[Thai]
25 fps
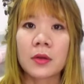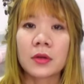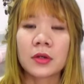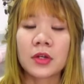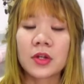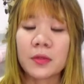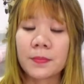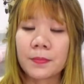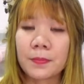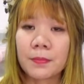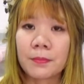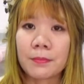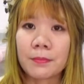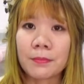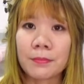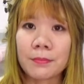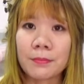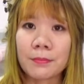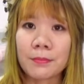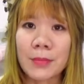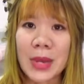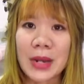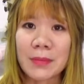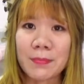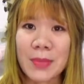นึก
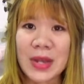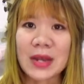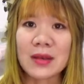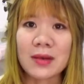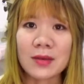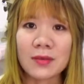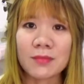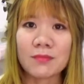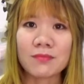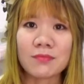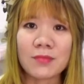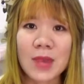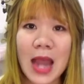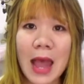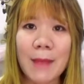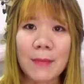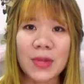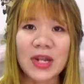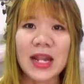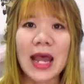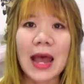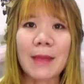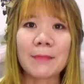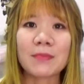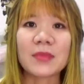มันเป็นนาม
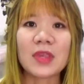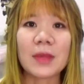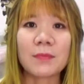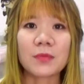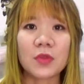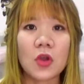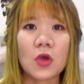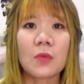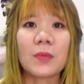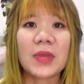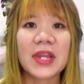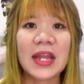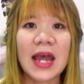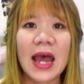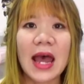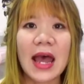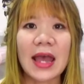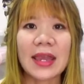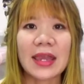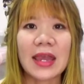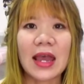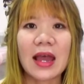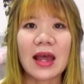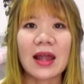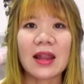ธรรมจับต้องไม่ได้
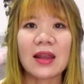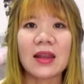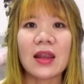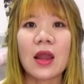อะ